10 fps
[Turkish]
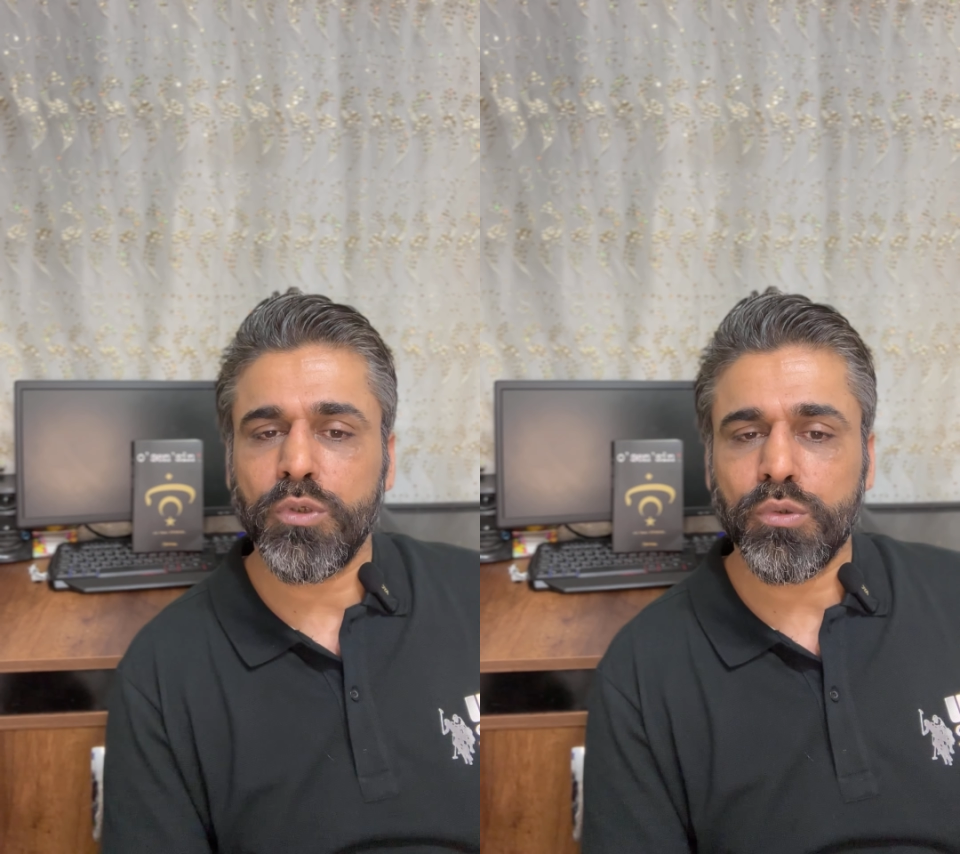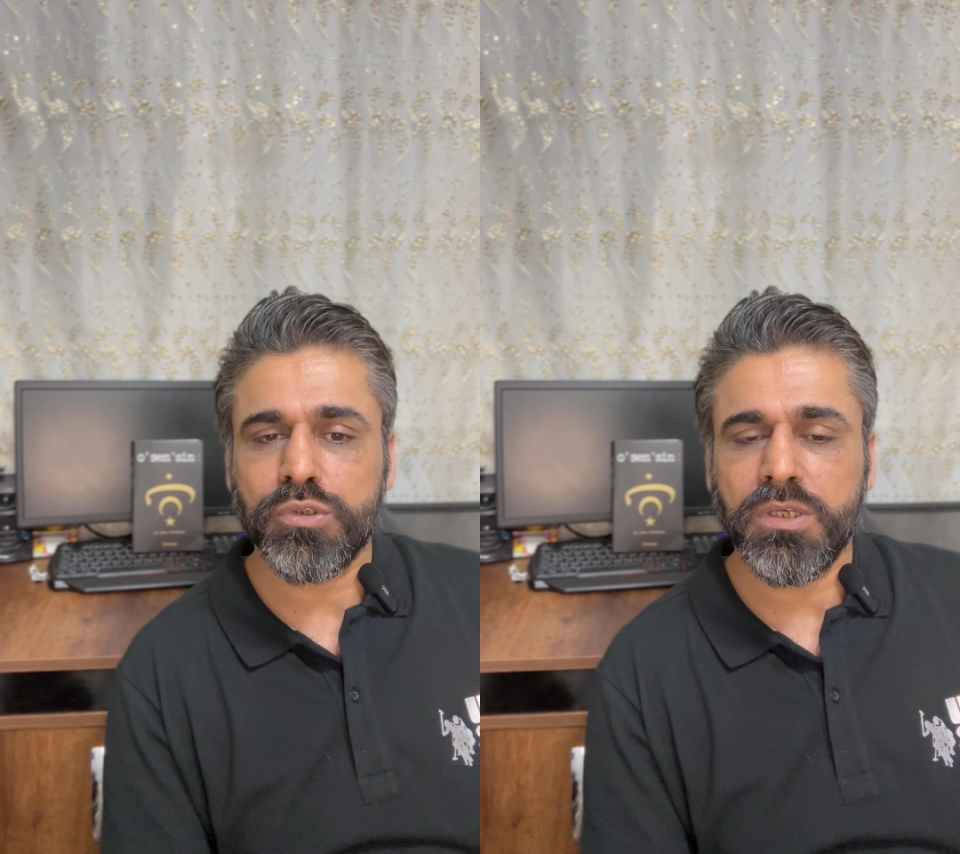
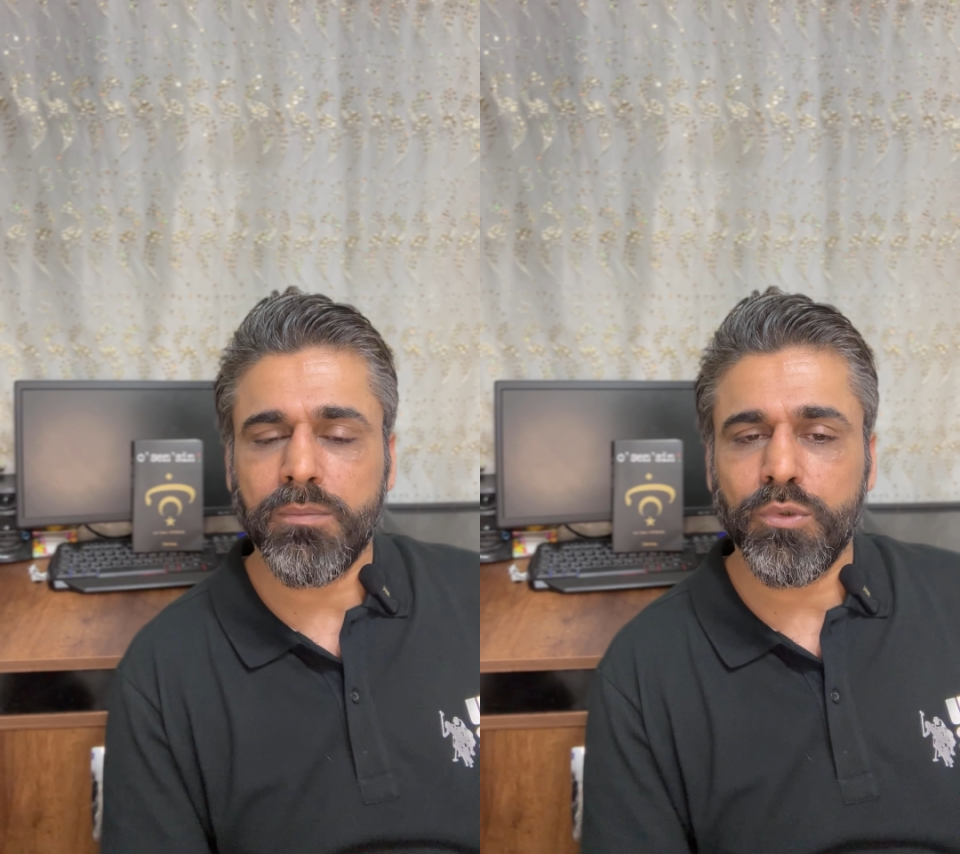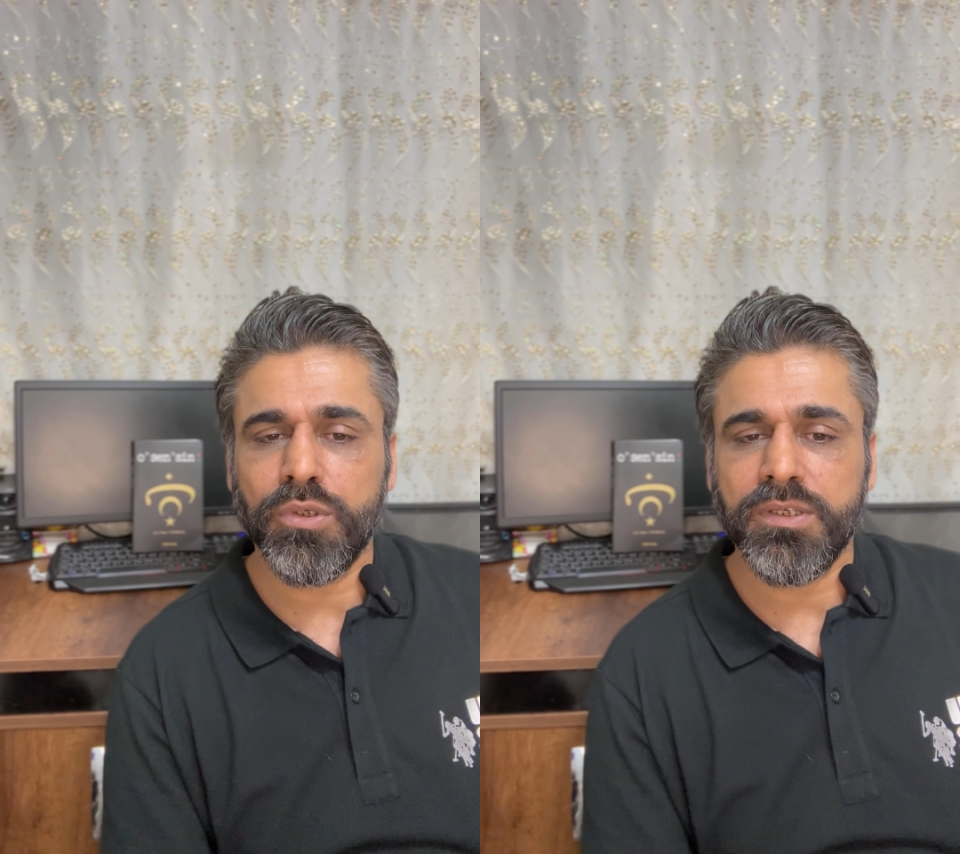
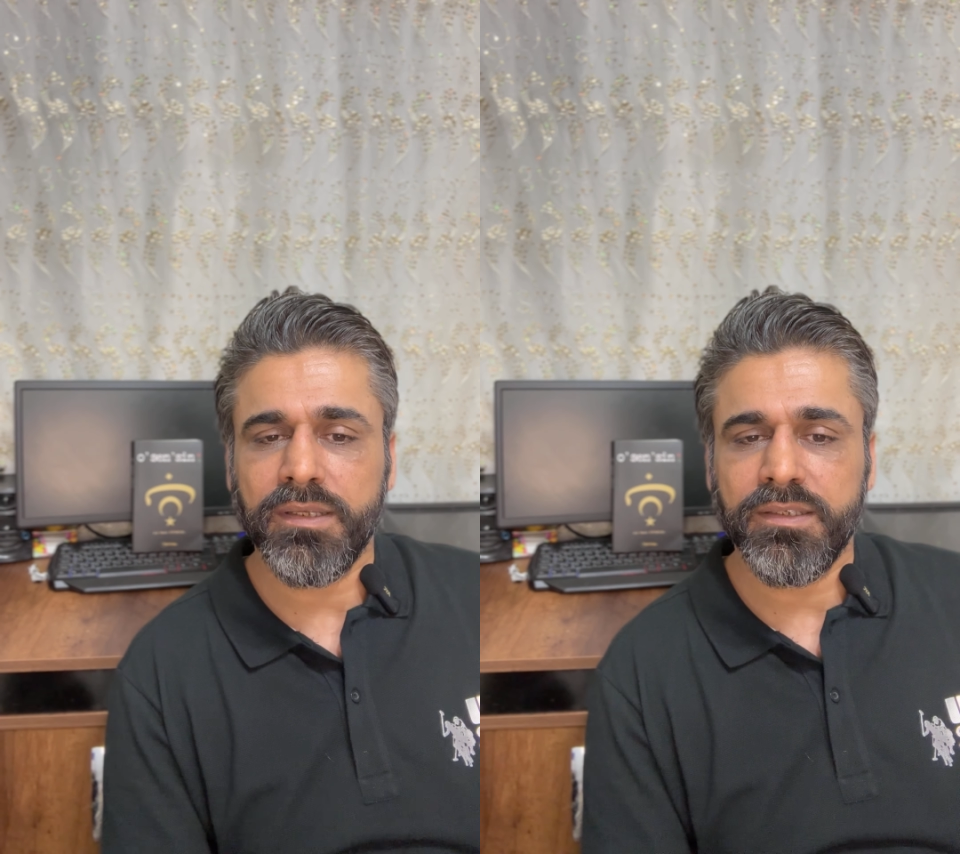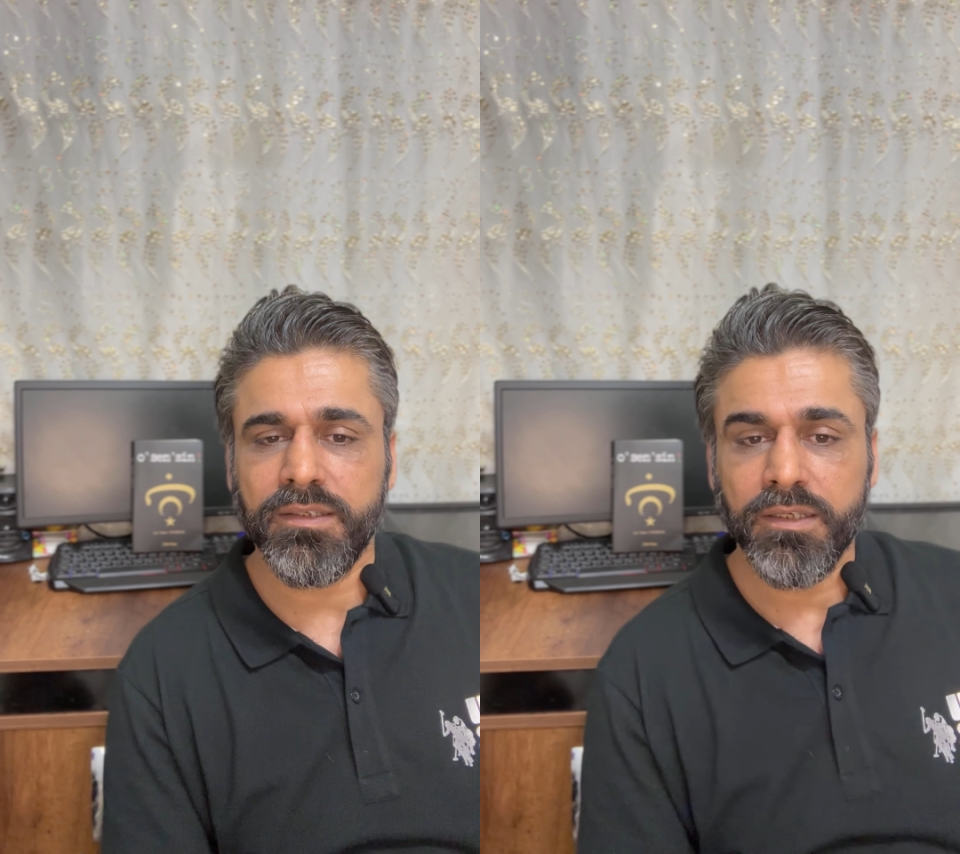gösterebiliyor
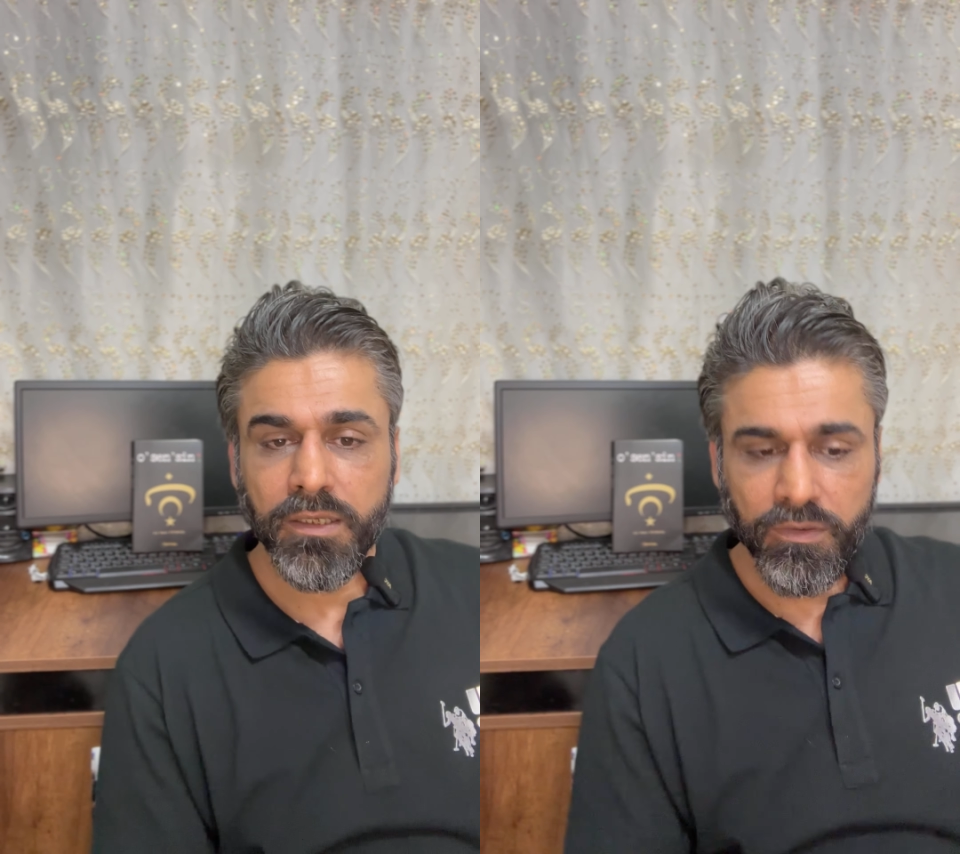kendini